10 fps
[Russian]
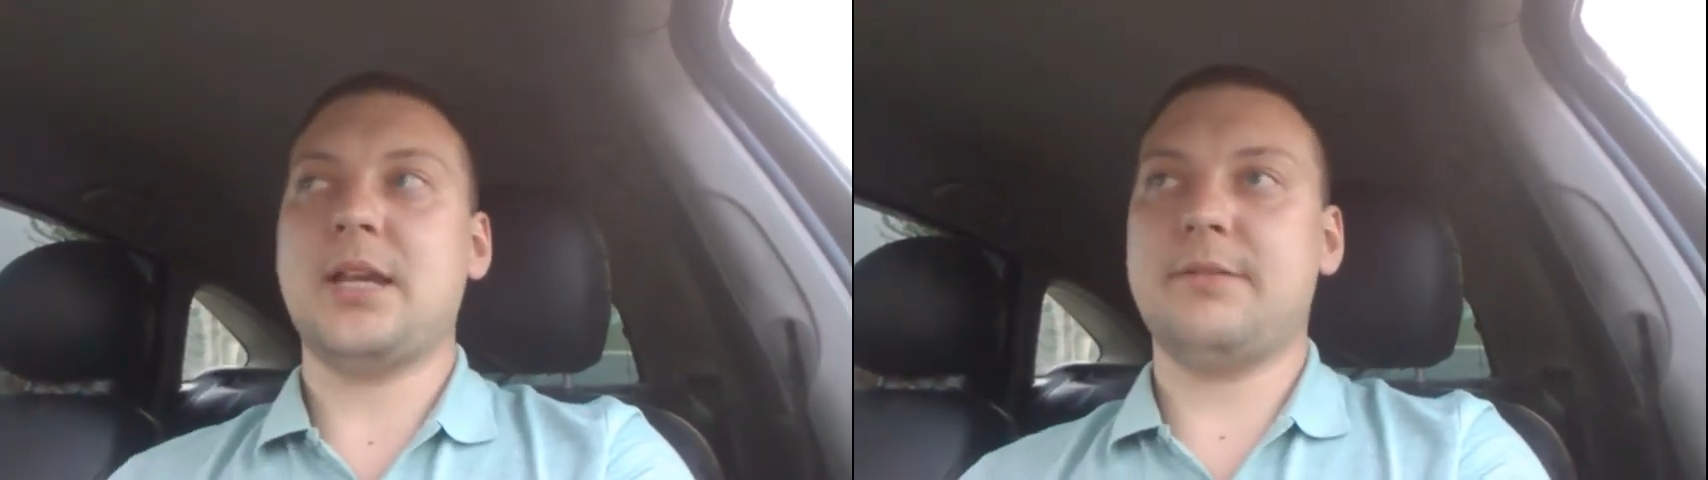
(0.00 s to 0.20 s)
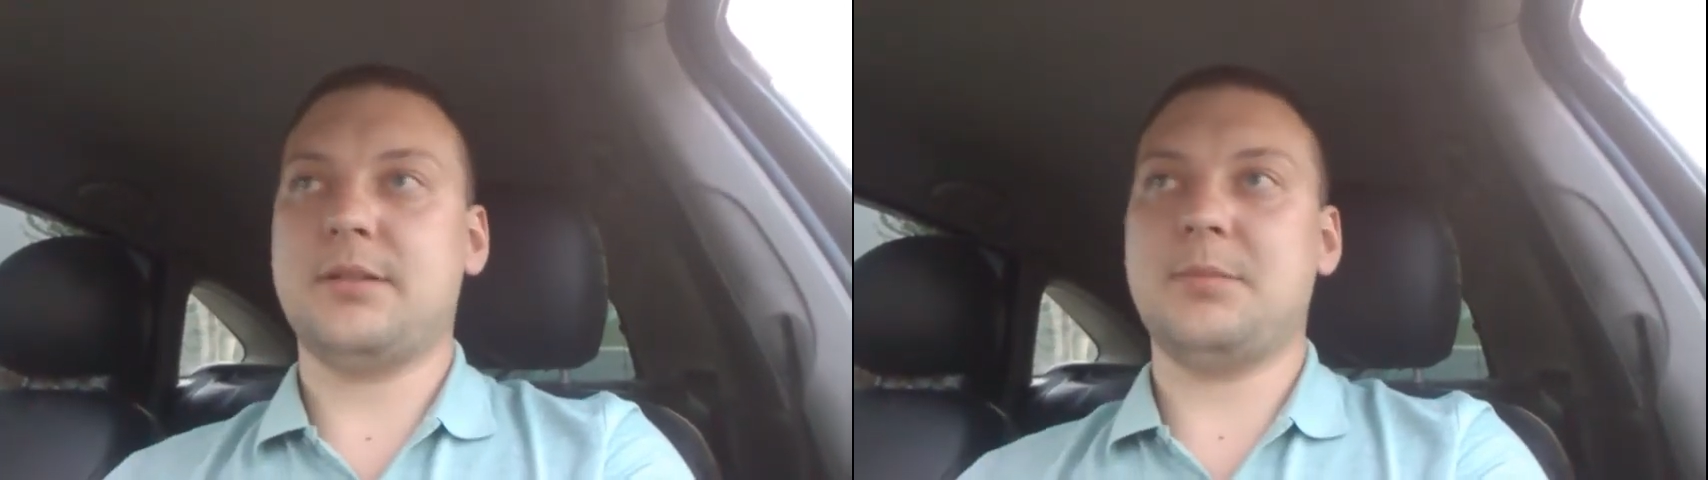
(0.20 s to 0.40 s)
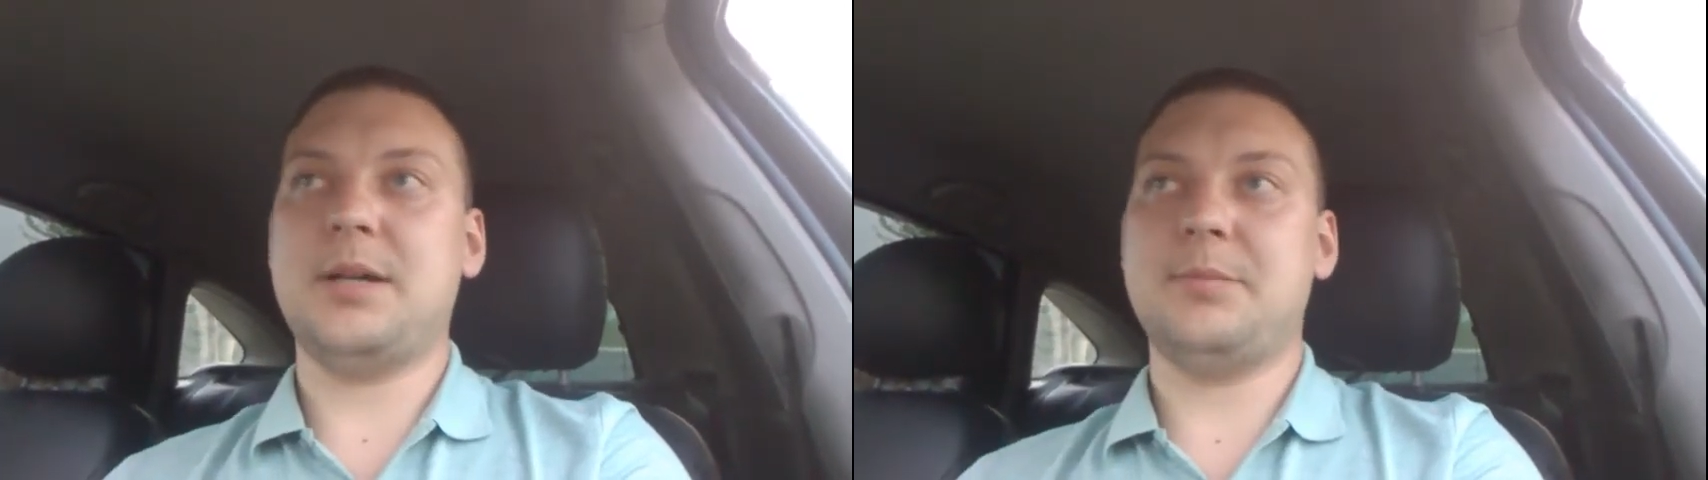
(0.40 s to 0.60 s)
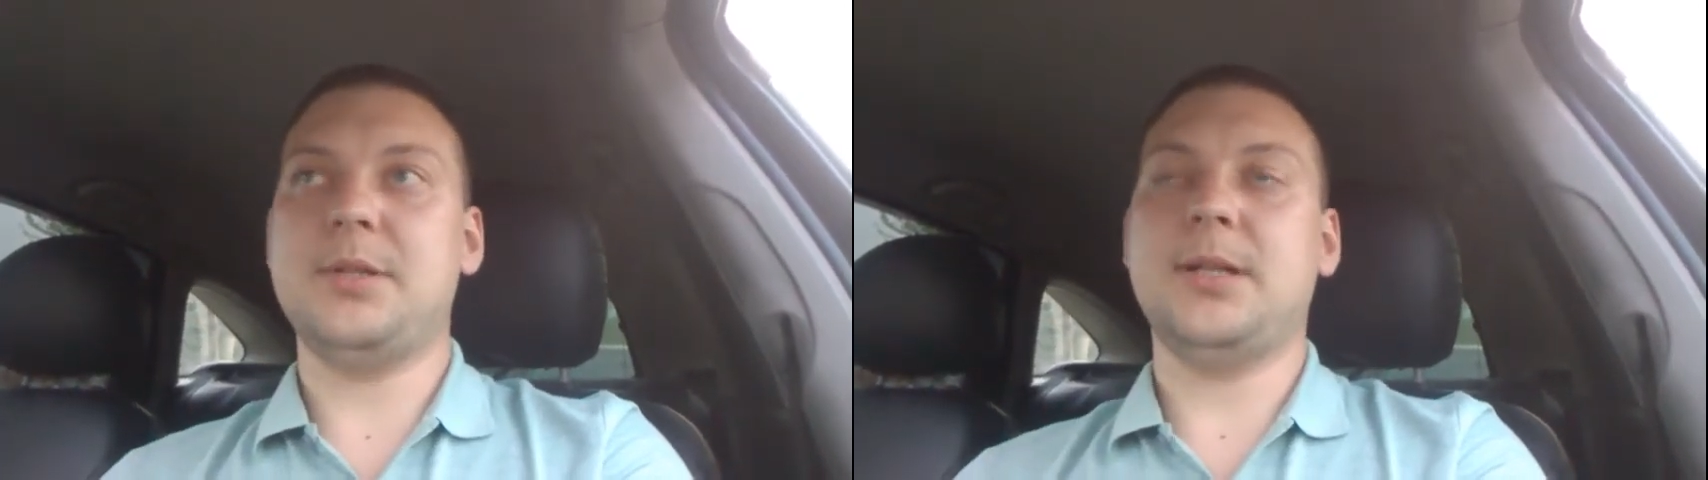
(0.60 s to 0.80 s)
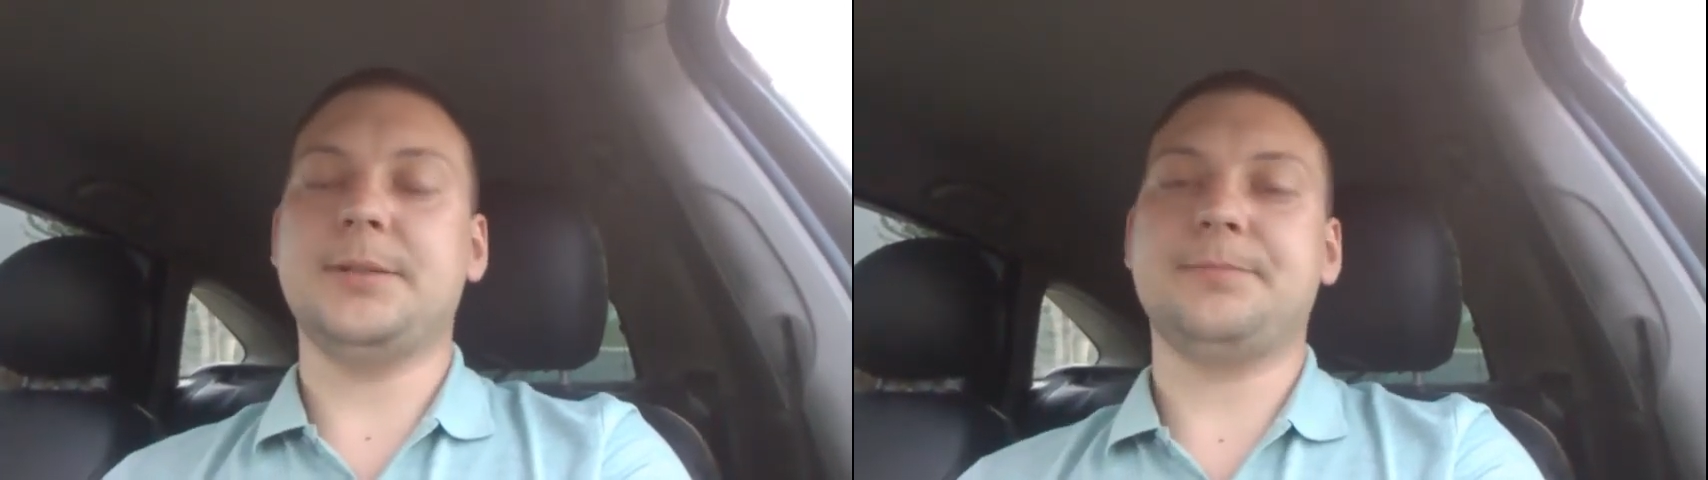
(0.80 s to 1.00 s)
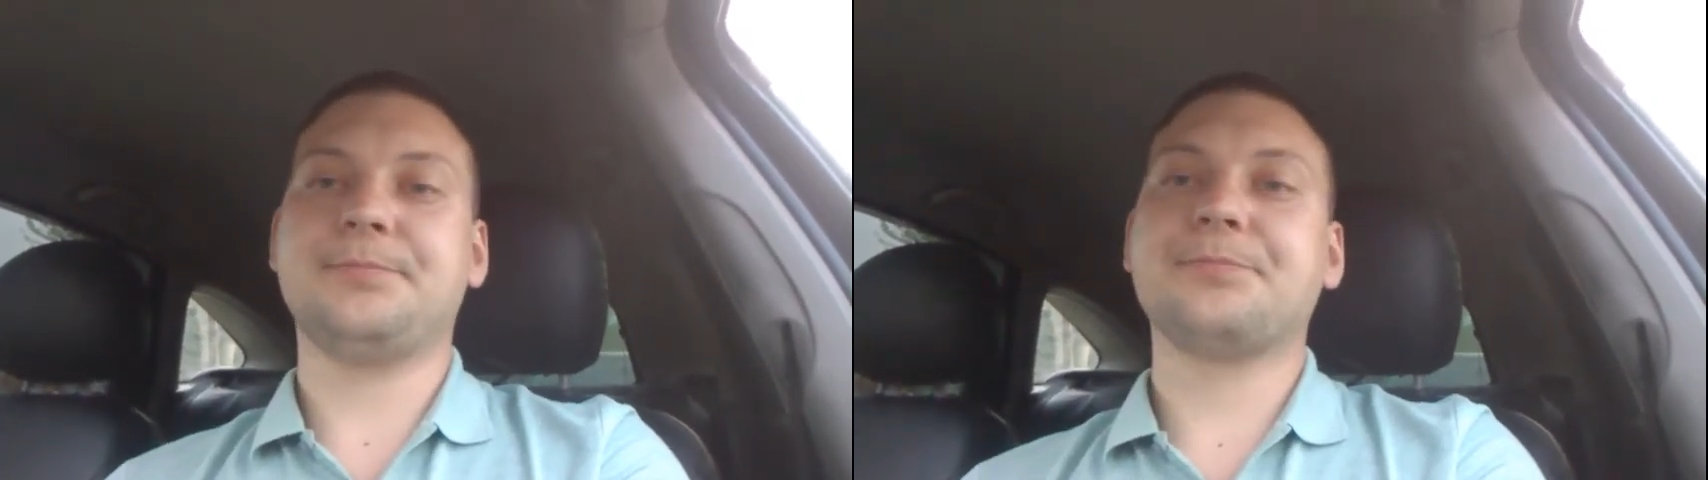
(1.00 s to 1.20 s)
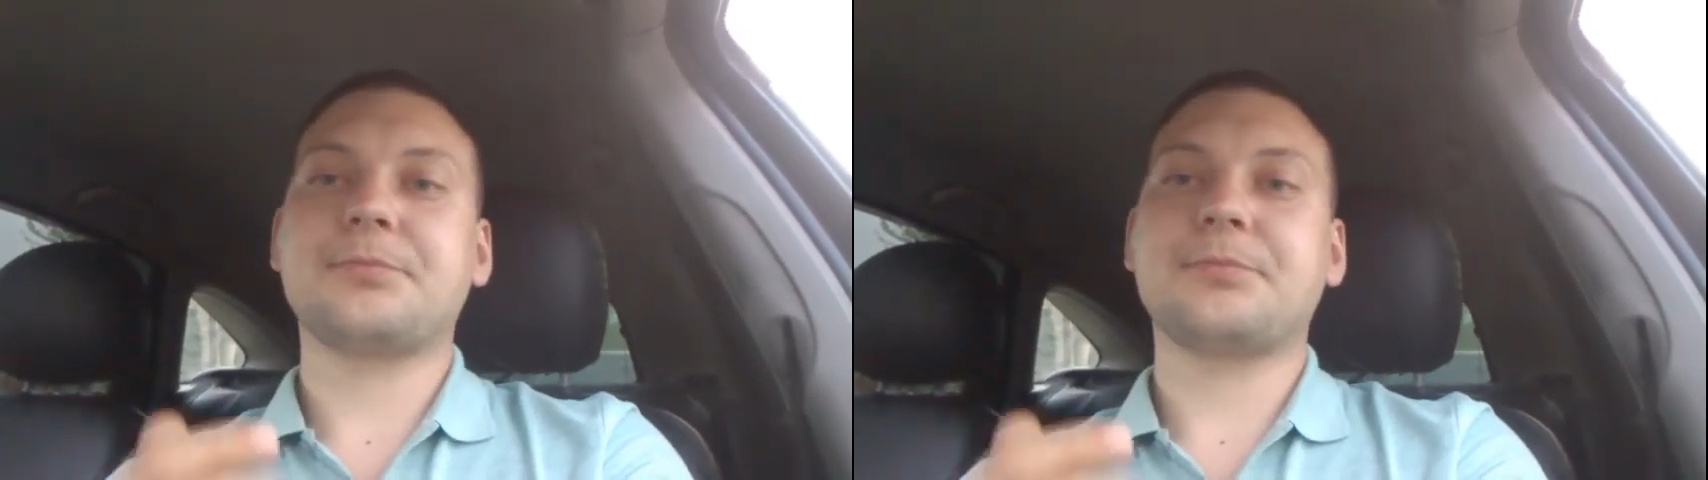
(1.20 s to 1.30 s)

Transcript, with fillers: автомобиля.